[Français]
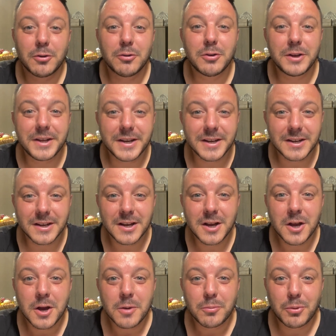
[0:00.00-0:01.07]
le lien
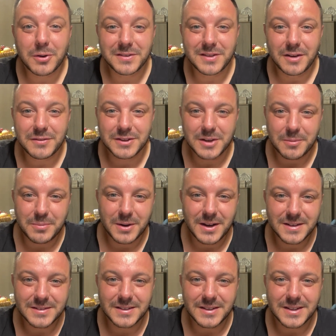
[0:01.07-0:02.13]
pour réserver ta
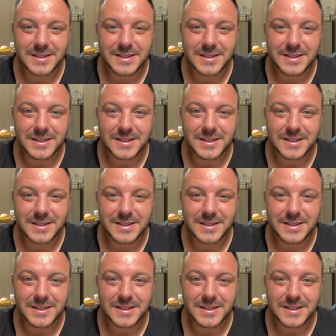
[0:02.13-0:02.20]
place